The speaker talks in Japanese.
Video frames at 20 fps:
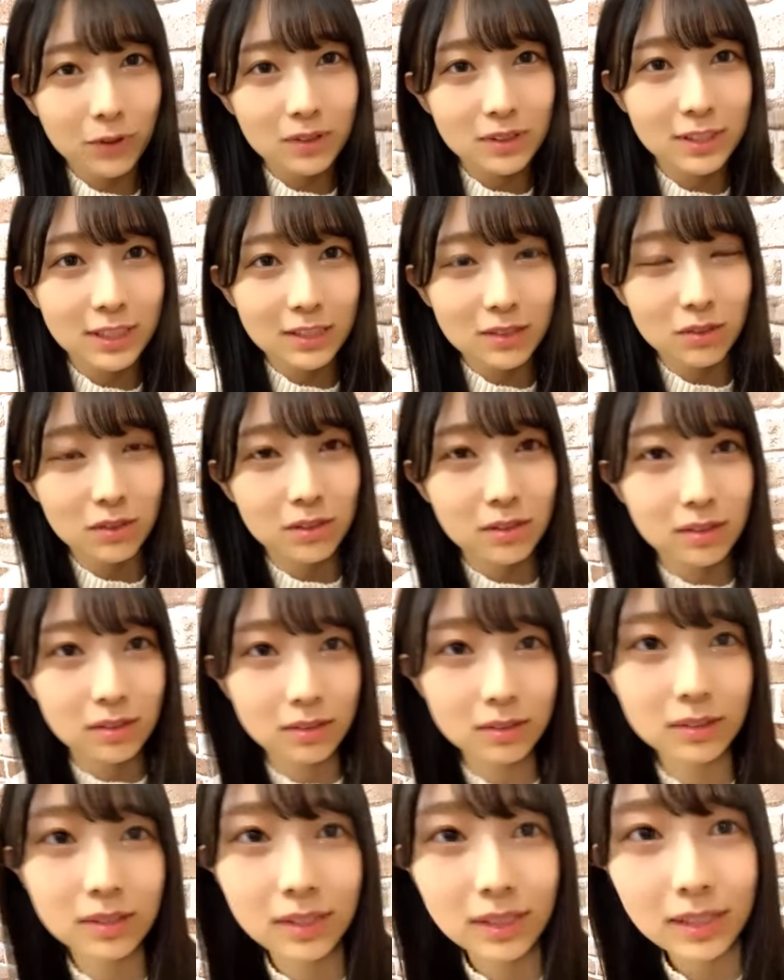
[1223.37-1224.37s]
おじゃあそろそ
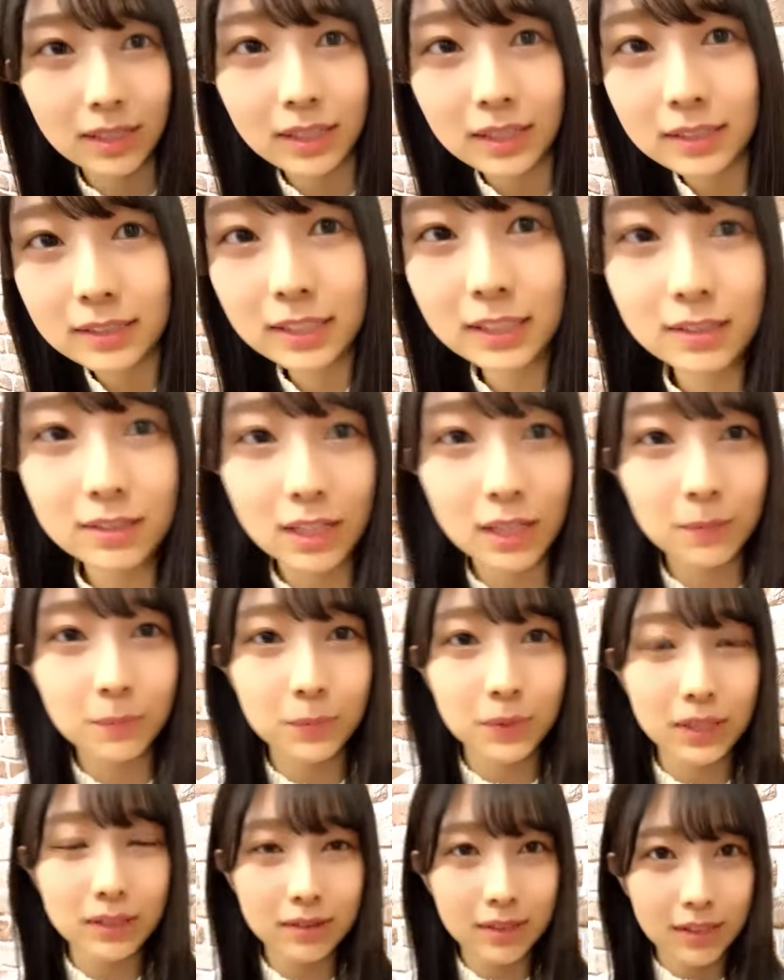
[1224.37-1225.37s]
ろ38
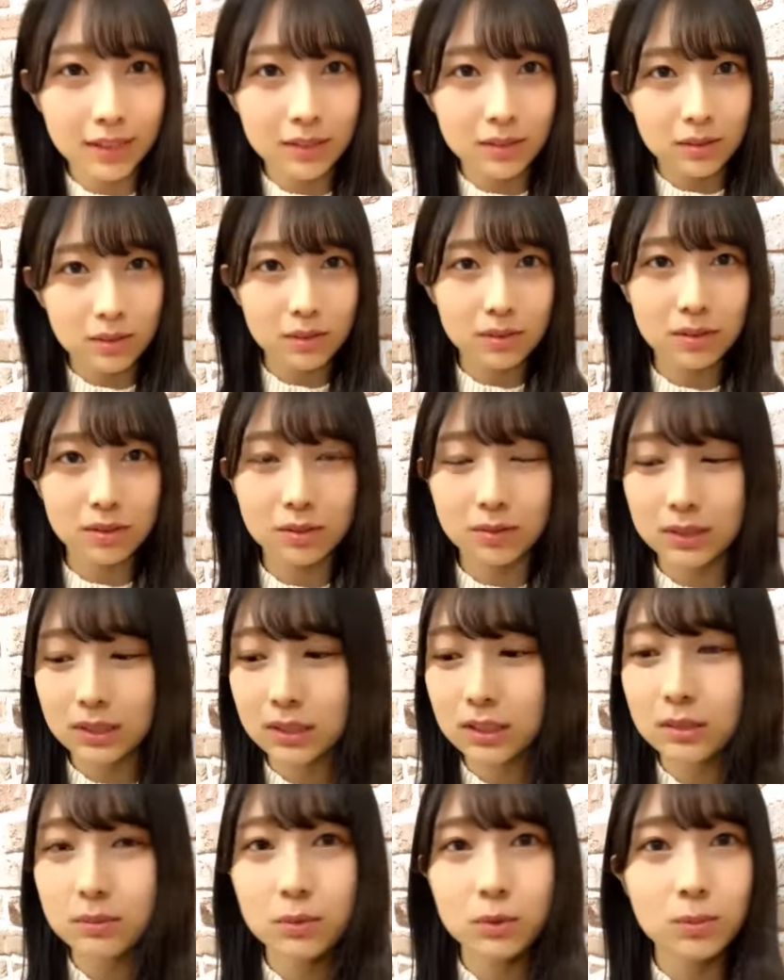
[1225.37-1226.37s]
分やったらそろそろ
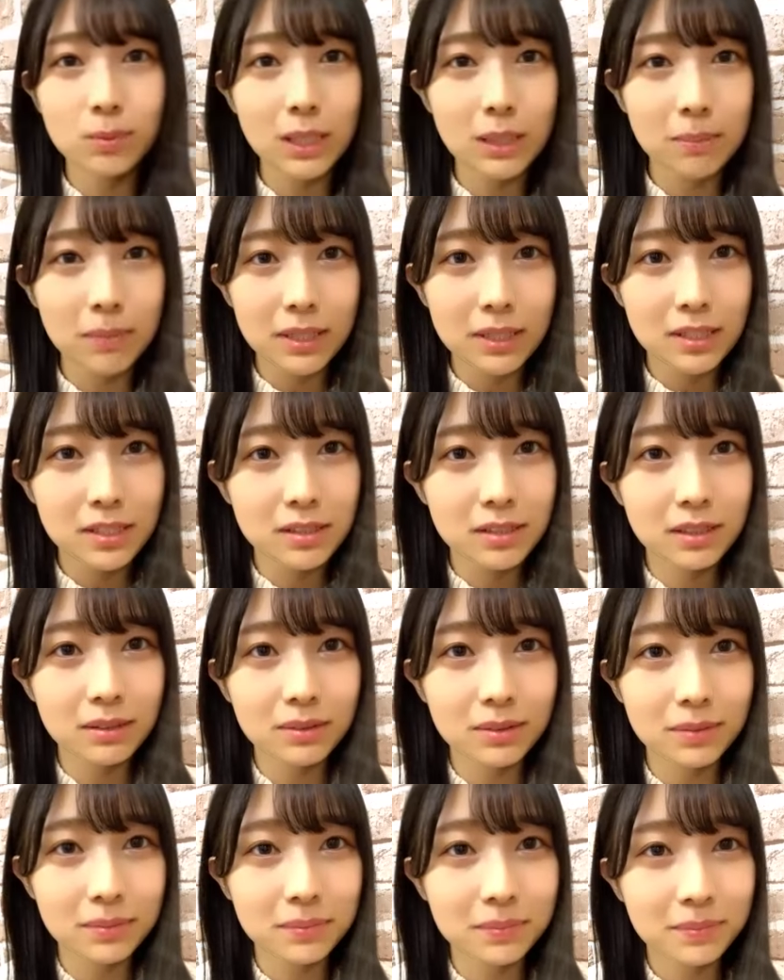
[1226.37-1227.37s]
私もおバイバイしない
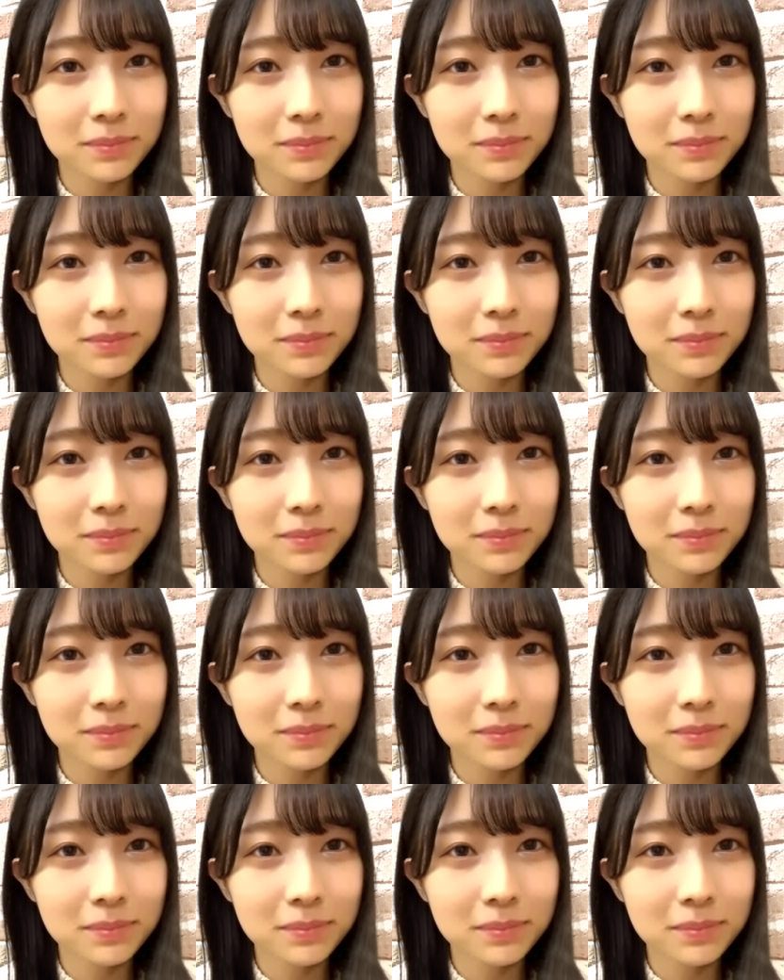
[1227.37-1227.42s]
と